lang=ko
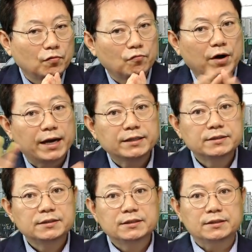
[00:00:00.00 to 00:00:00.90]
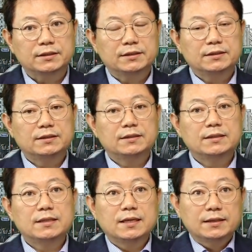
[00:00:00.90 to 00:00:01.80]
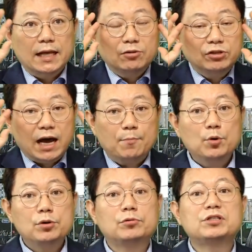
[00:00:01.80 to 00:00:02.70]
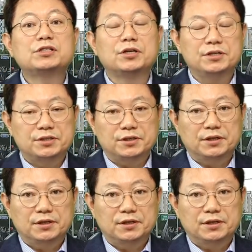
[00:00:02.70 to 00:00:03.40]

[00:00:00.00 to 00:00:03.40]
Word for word: 와이드는 내 눈에 안 보이는 것도 찍혀 있어요.